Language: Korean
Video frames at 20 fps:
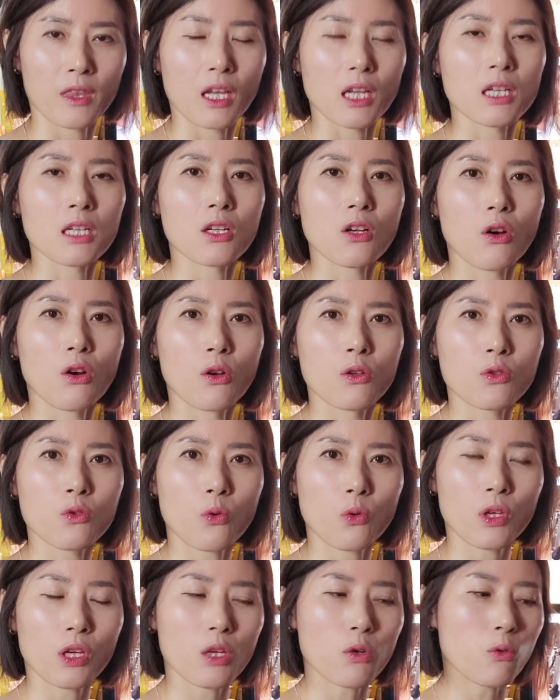근데 그걸
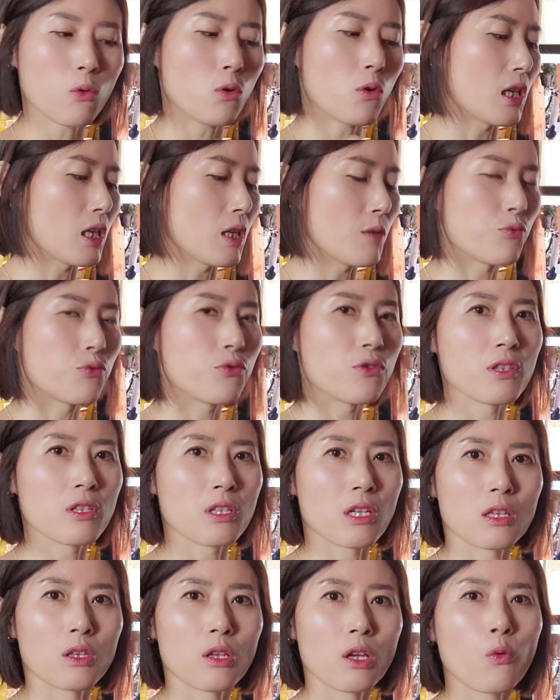속이고 이
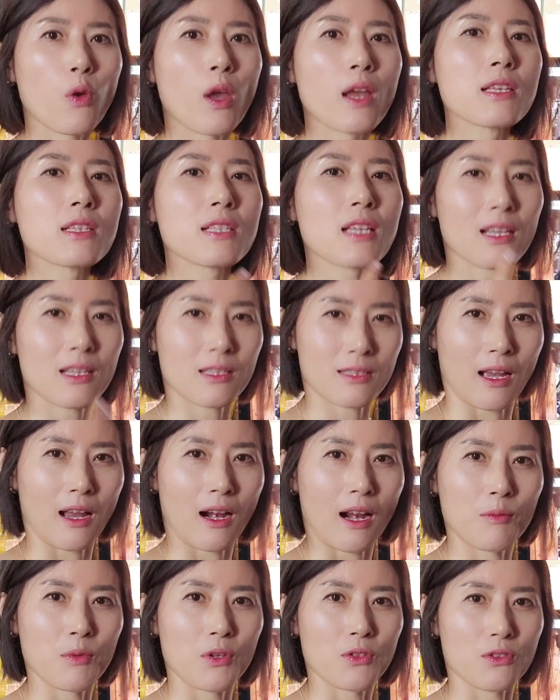부인들한테 굉장히
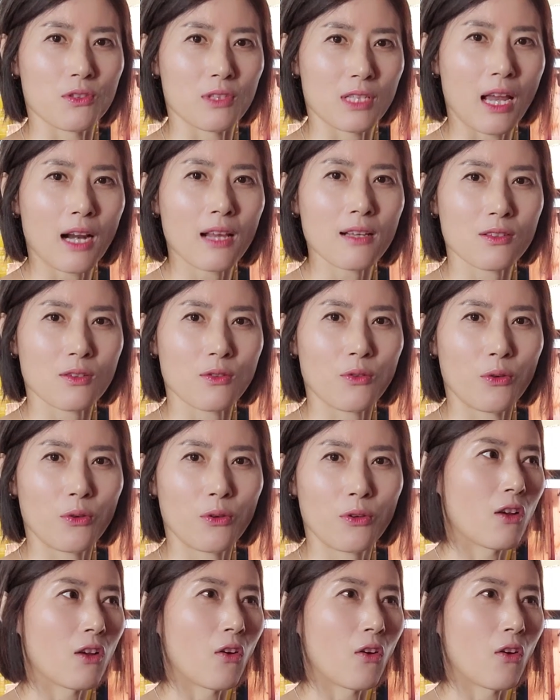잘하면서 살았어요.